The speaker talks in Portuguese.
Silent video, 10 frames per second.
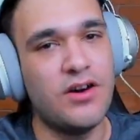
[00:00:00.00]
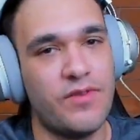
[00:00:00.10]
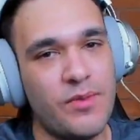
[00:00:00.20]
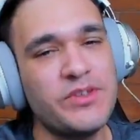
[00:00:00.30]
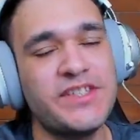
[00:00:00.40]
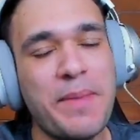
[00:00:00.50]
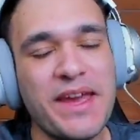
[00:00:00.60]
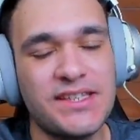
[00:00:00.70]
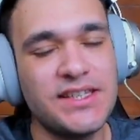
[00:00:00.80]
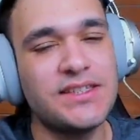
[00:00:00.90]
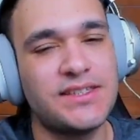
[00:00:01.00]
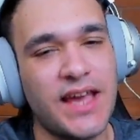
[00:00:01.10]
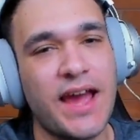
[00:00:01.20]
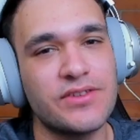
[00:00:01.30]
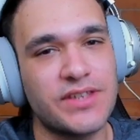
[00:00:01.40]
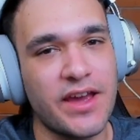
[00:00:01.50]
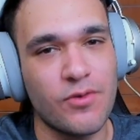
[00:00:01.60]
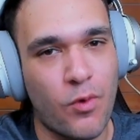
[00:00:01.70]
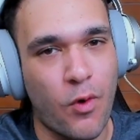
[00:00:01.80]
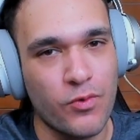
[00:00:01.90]
oh, vamos ser bem sinceros aí
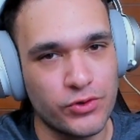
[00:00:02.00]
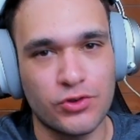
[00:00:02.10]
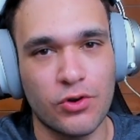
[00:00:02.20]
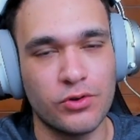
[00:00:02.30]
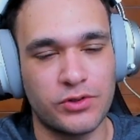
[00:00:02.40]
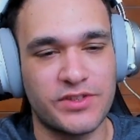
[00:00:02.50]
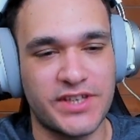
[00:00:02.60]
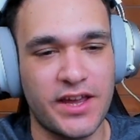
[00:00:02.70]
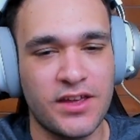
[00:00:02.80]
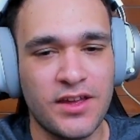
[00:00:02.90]
um com os outros, hein?